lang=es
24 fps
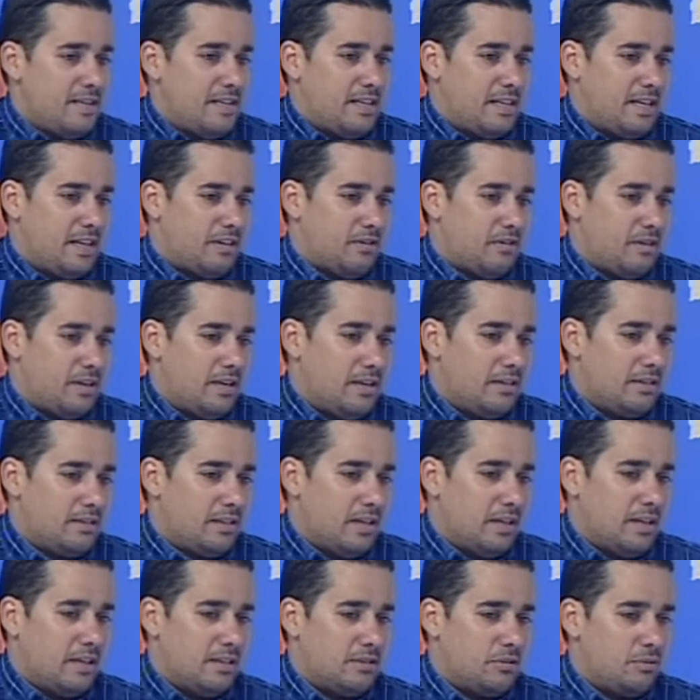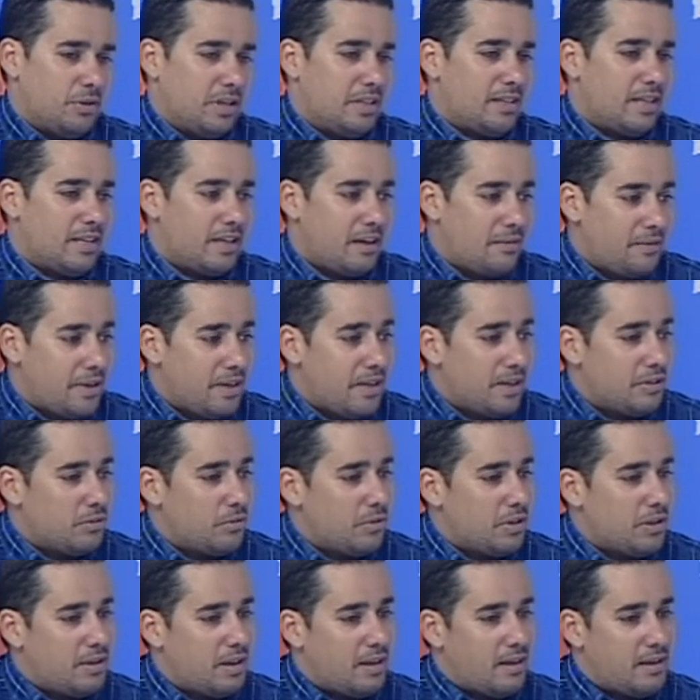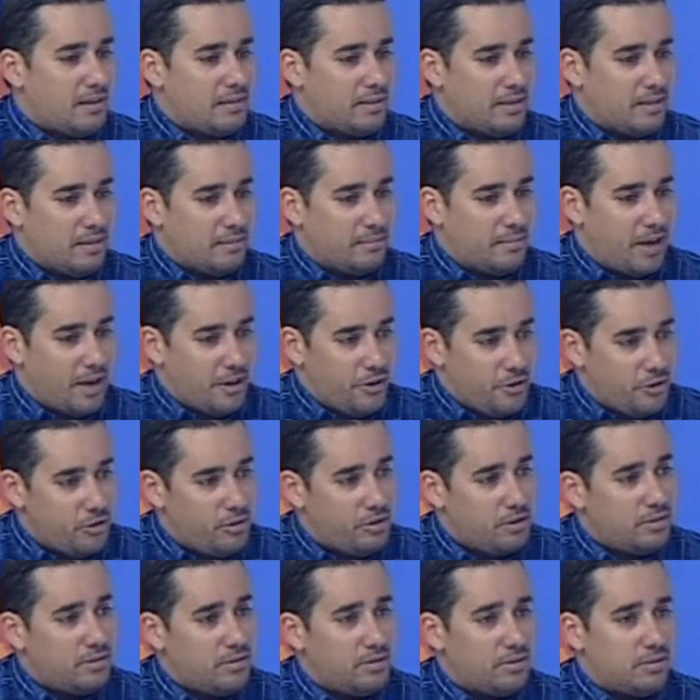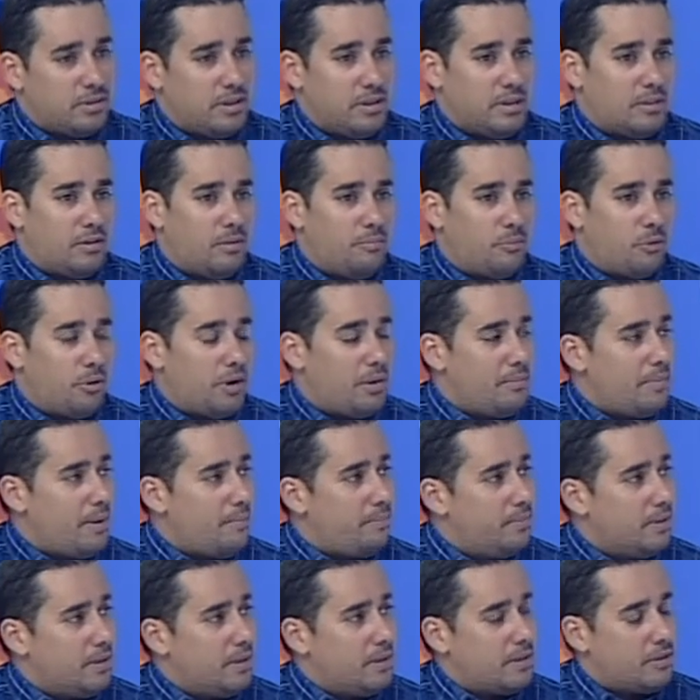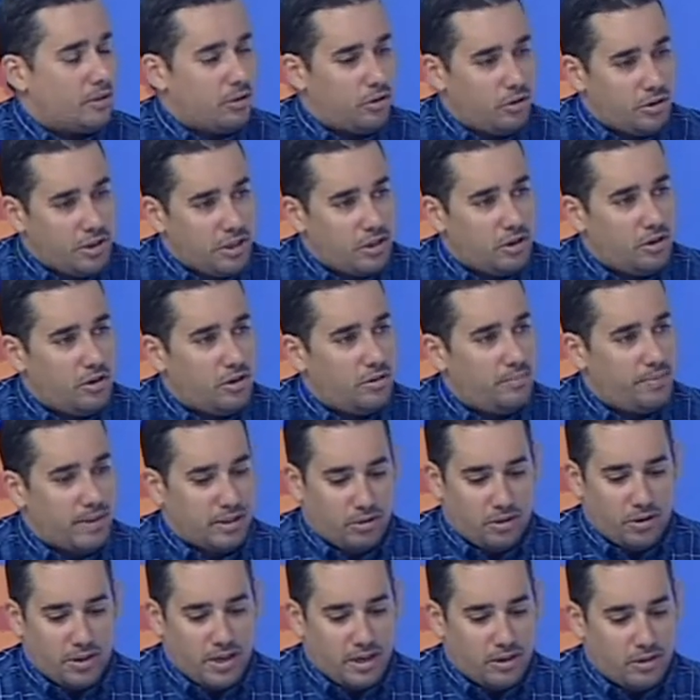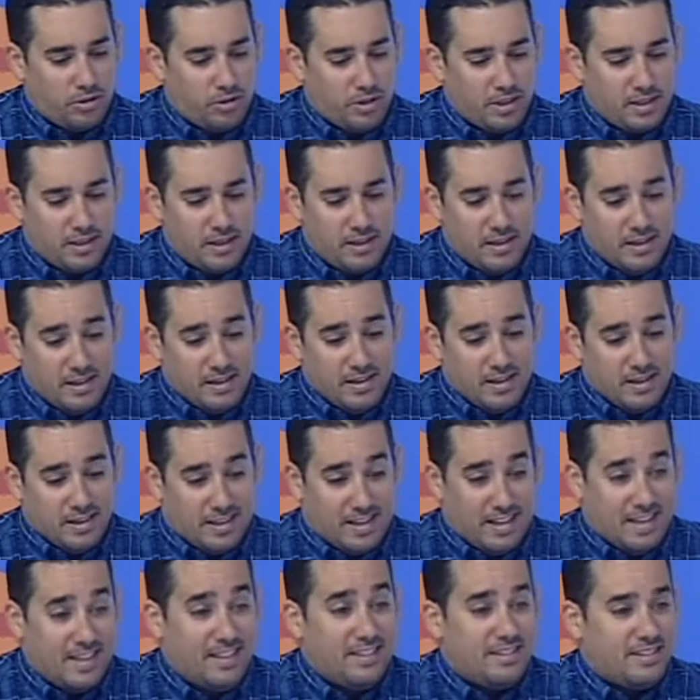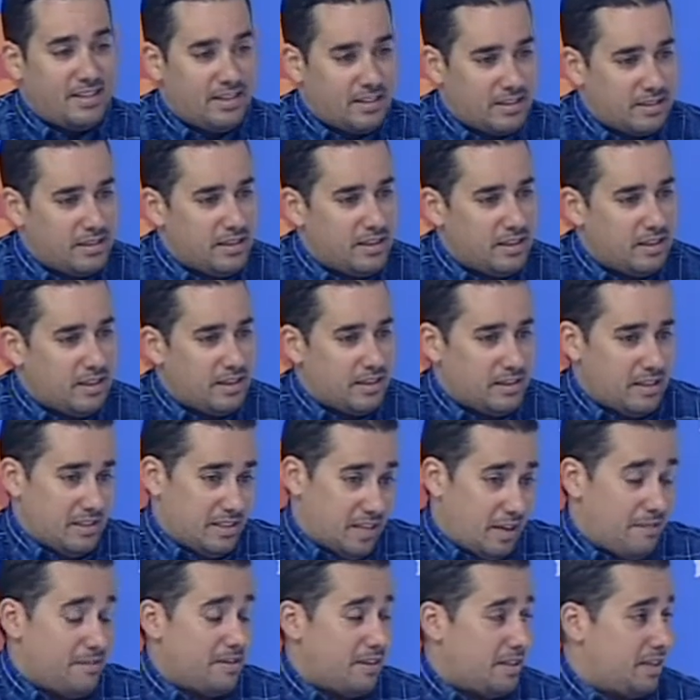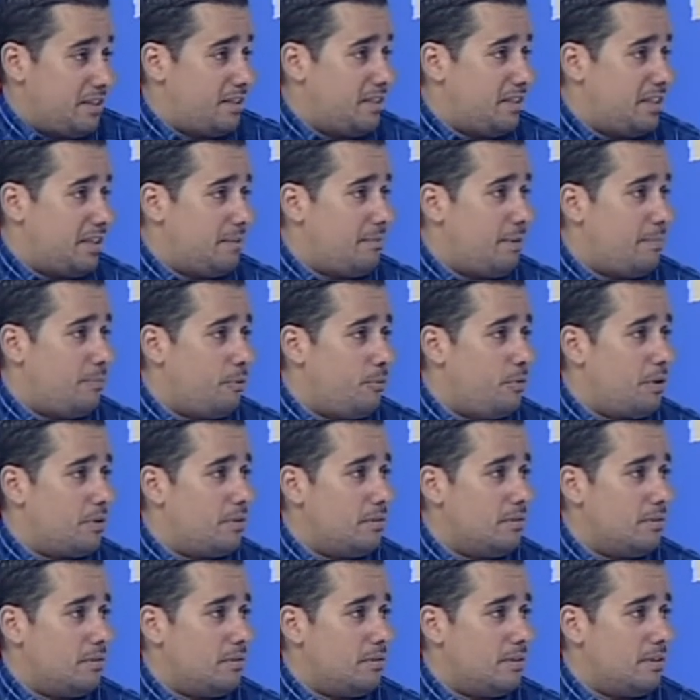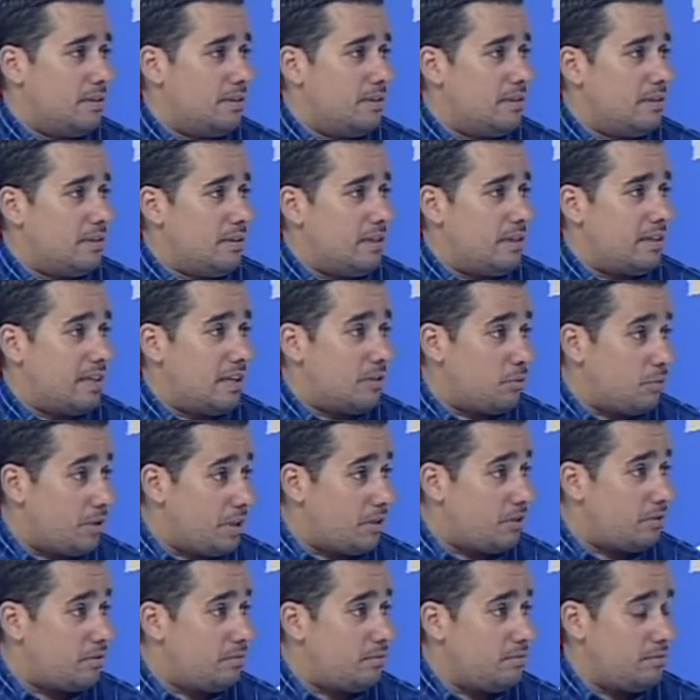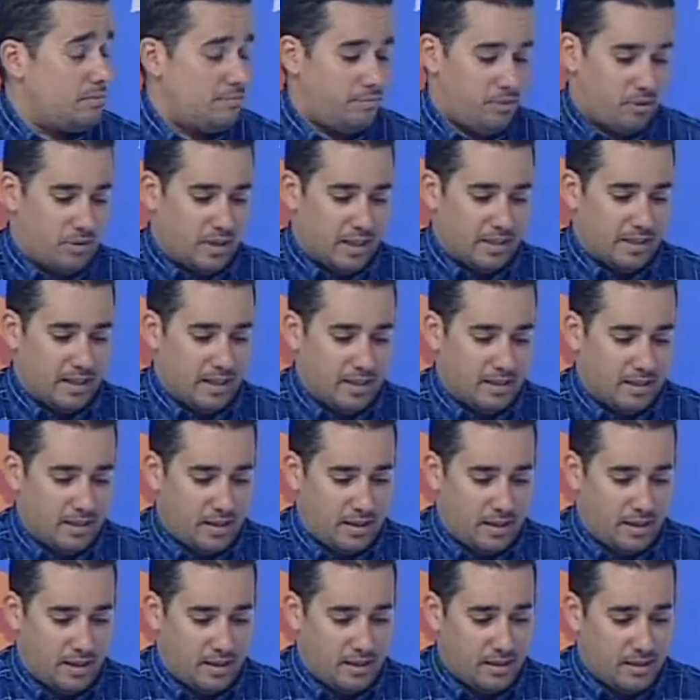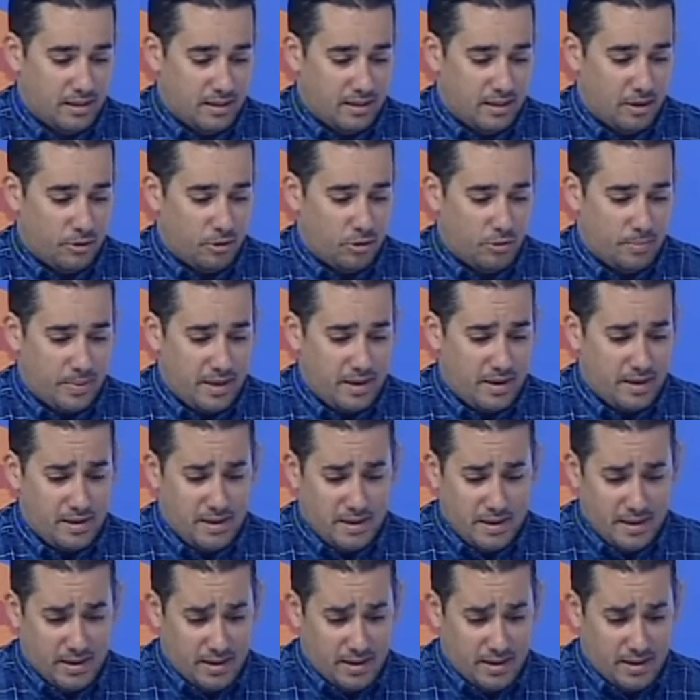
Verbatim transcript: y claro, el, turista que viene es turista eh, mayor, eh, con problemas eh, crónicos, patologías crónicas, que entran y, saben que el sistema público es gratuito por la tarjeta europea.